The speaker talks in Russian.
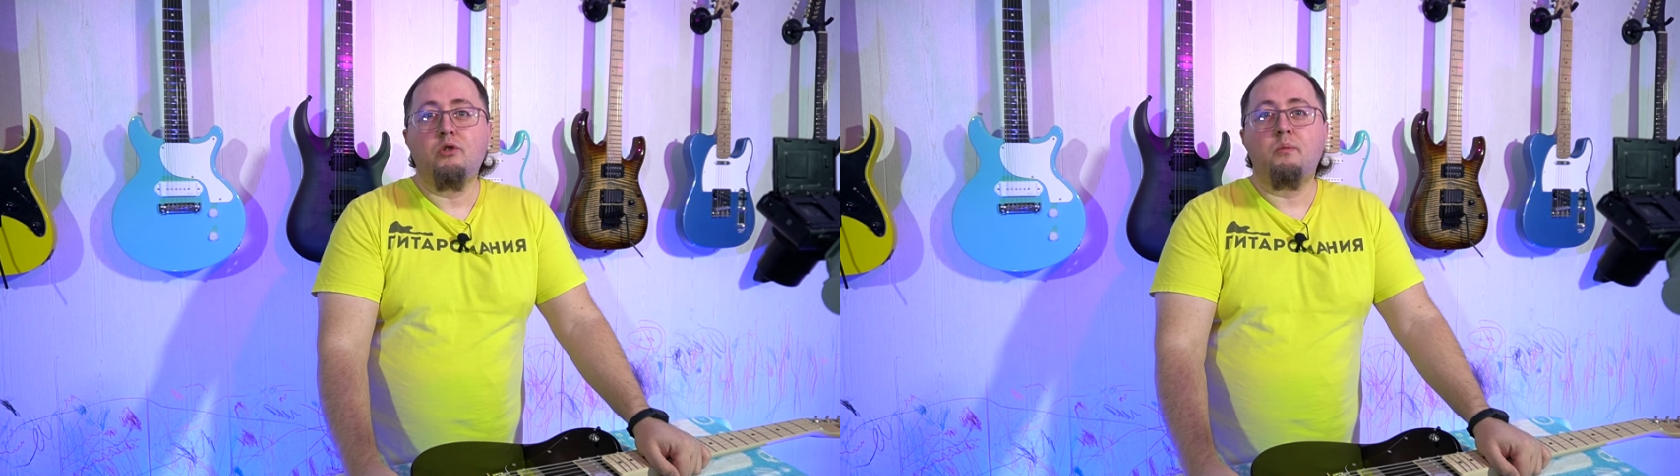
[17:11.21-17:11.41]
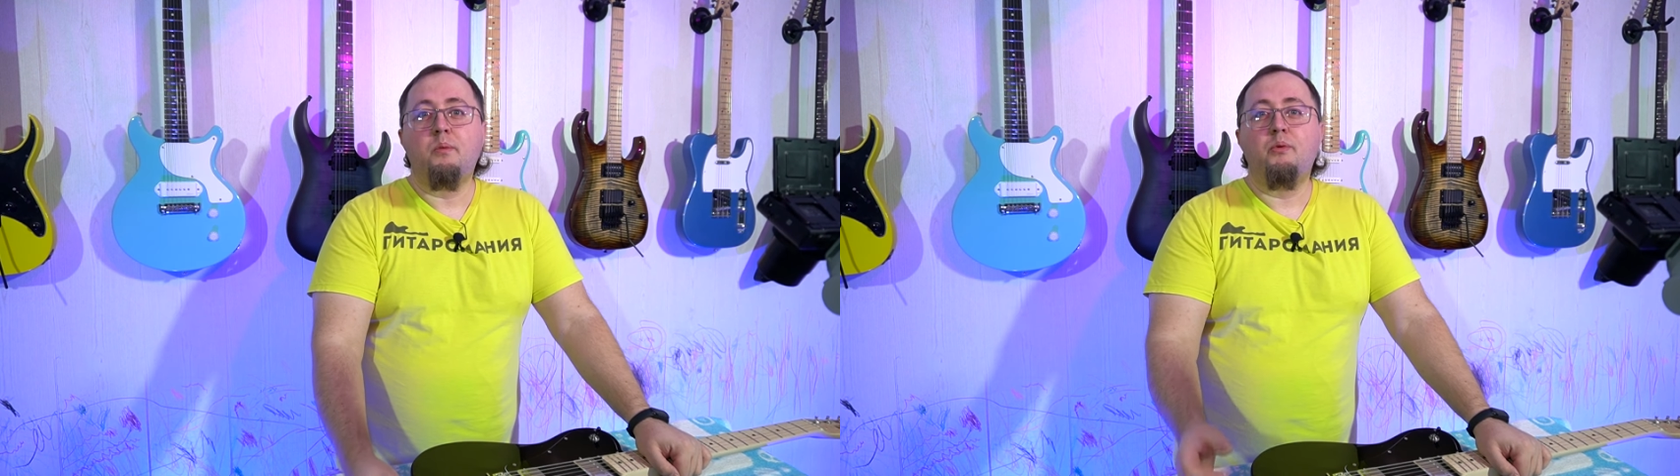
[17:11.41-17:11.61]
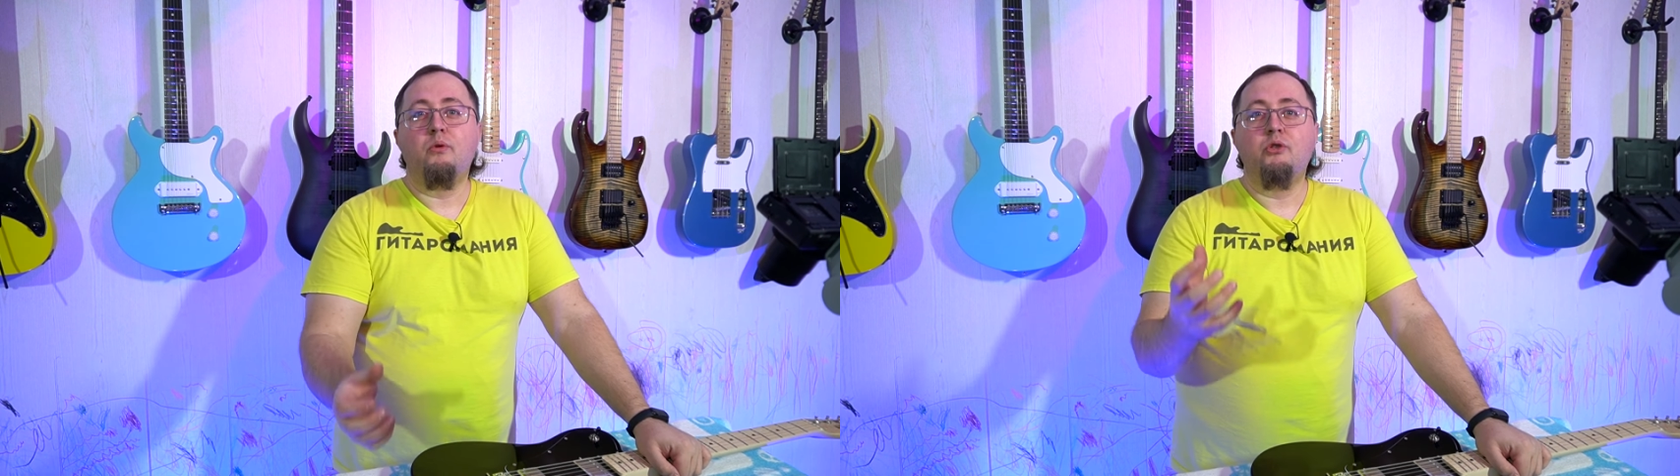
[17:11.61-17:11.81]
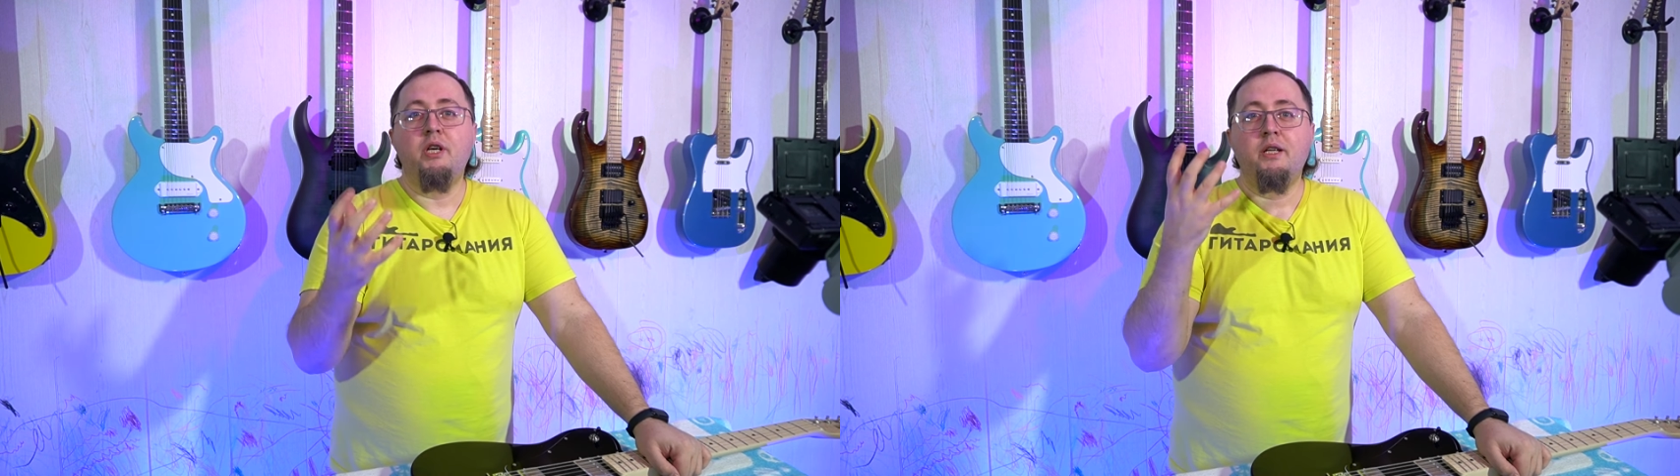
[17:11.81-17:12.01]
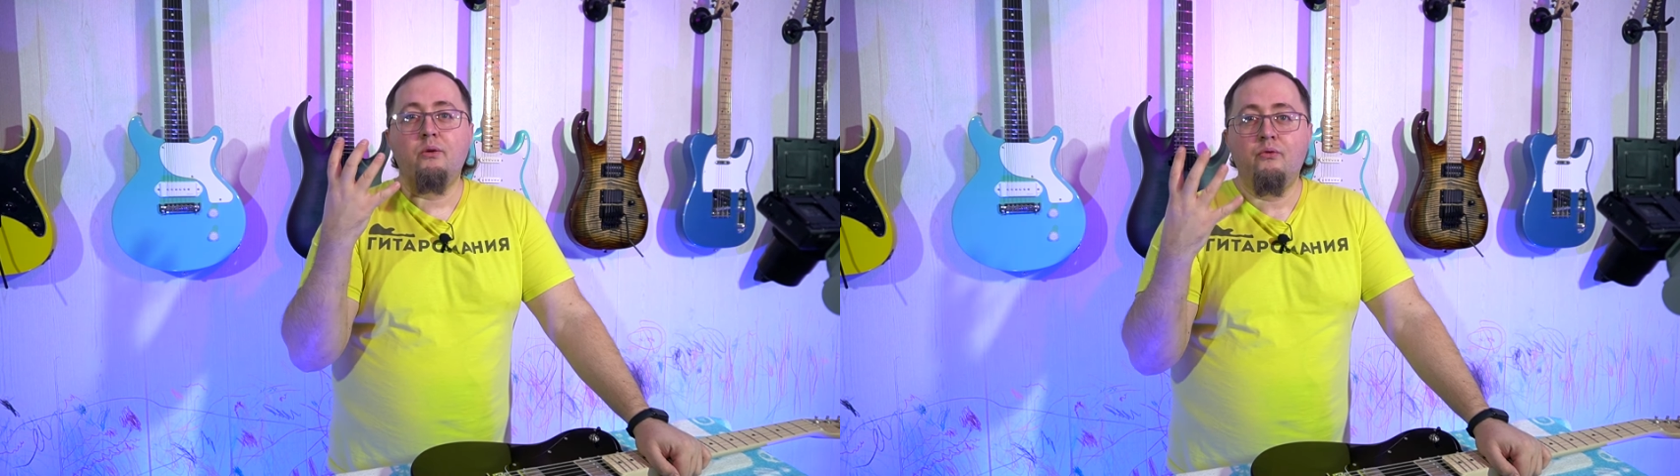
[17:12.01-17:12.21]
чтобы
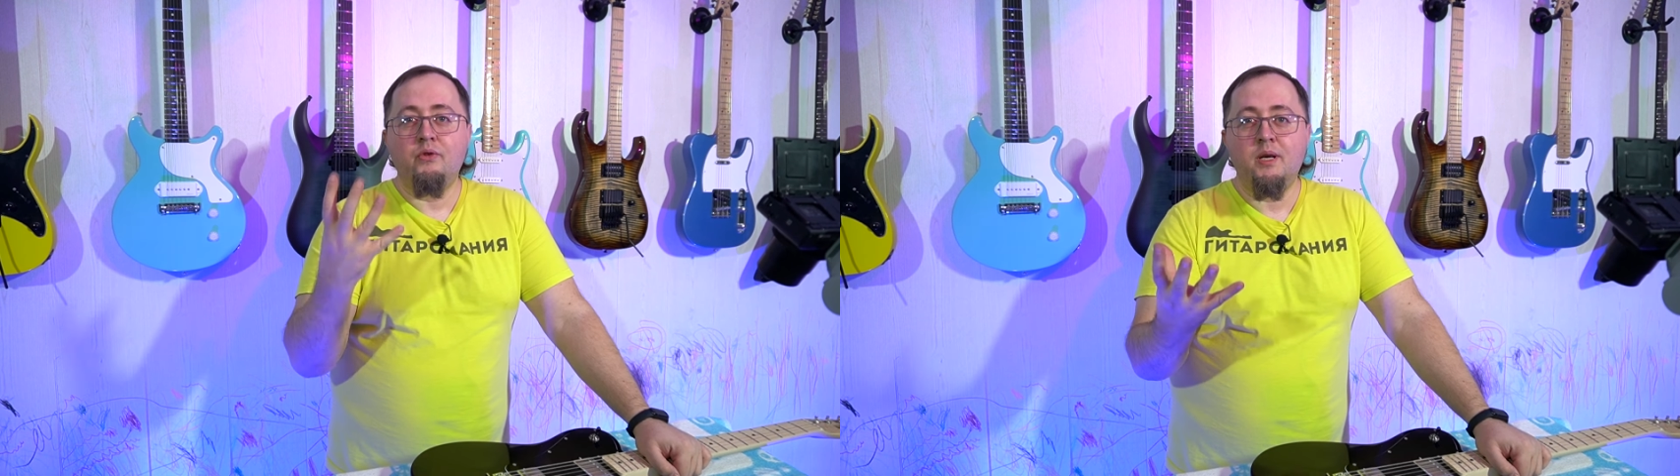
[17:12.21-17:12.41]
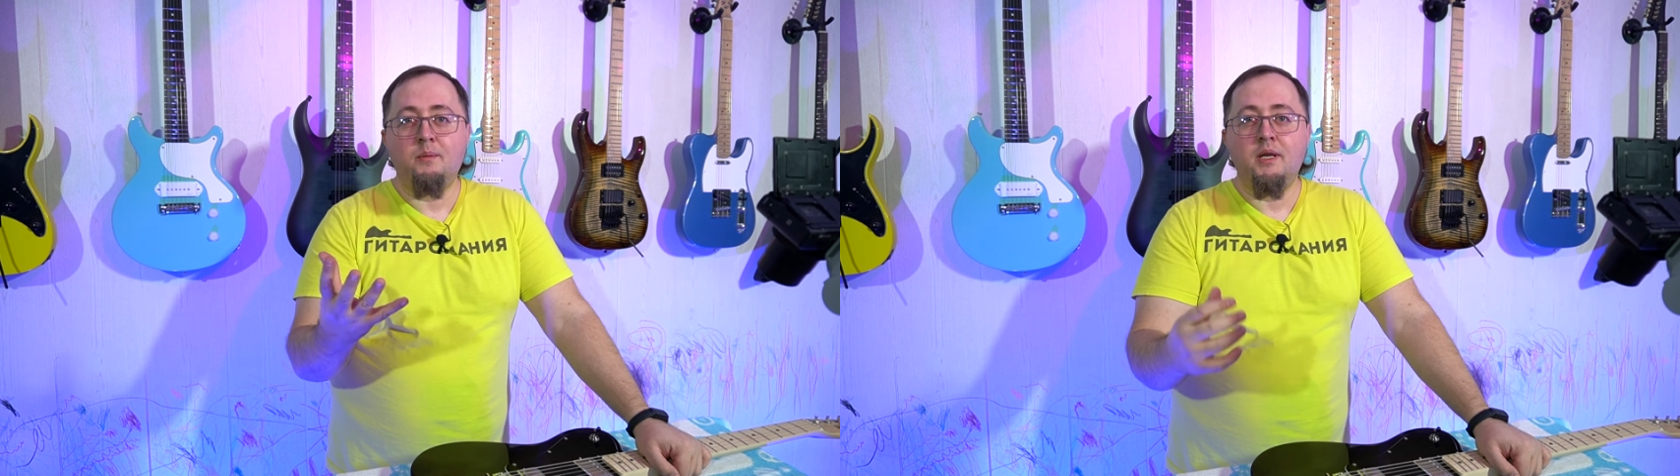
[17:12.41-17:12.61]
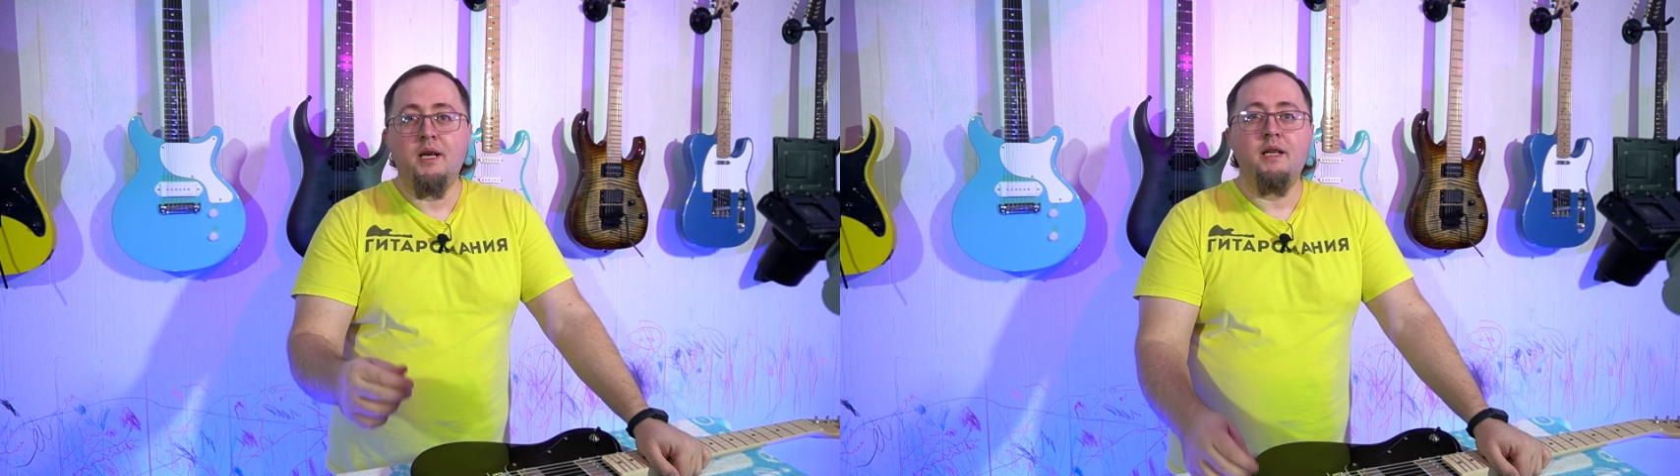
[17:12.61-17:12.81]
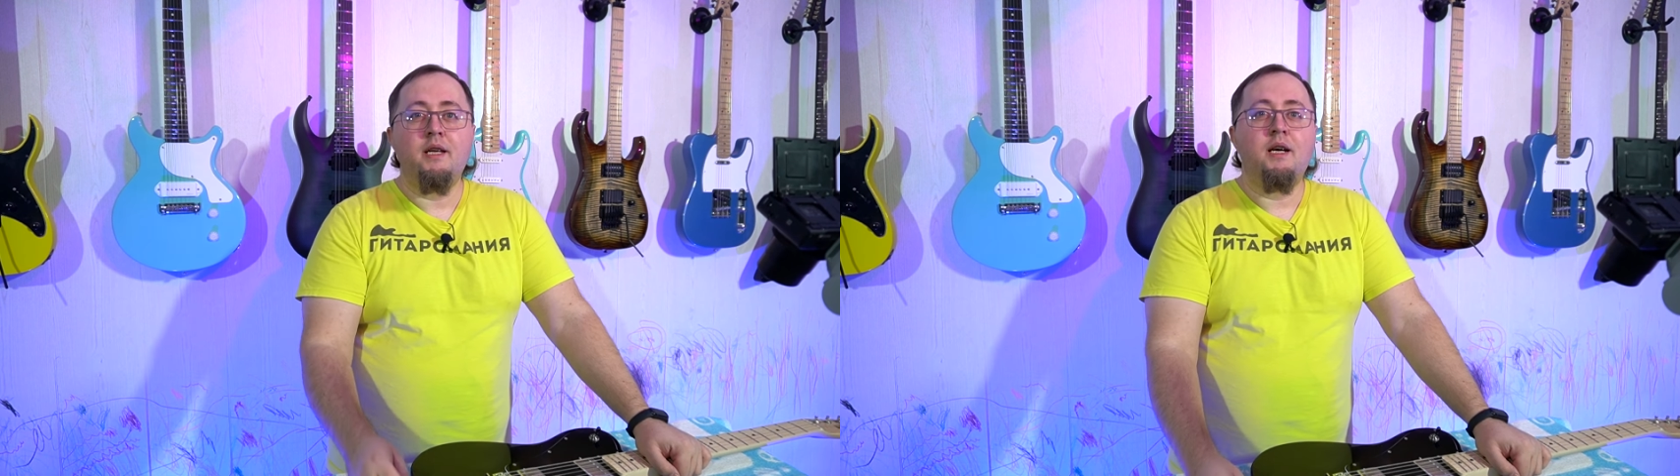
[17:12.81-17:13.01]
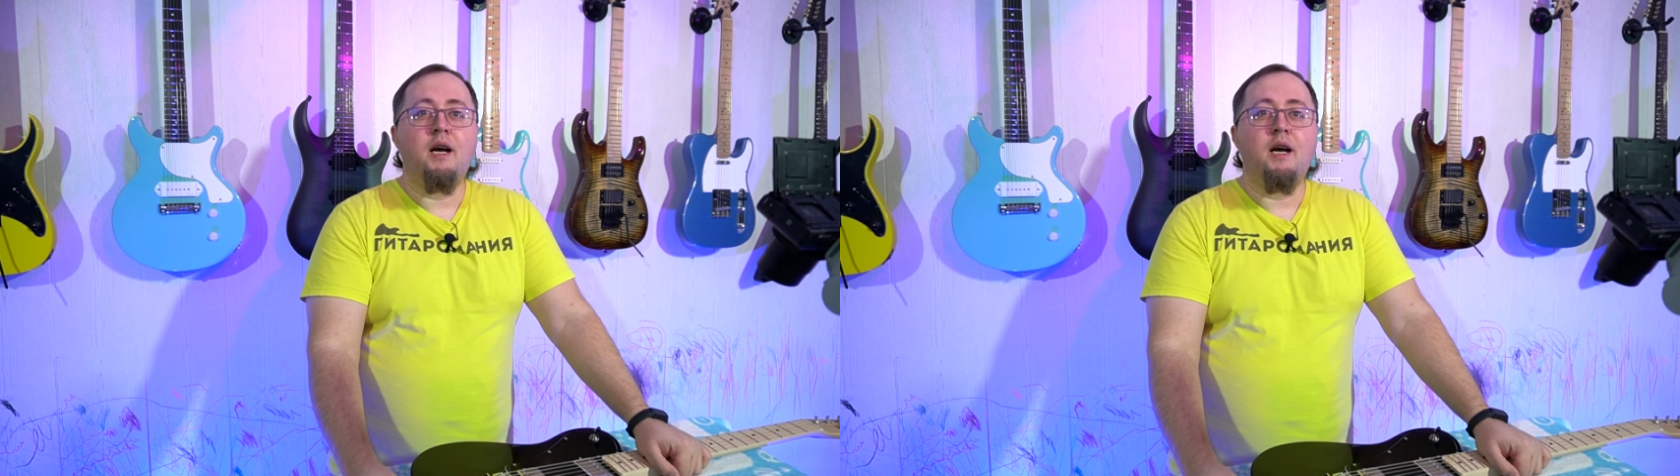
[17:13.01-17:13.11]
получать уведомления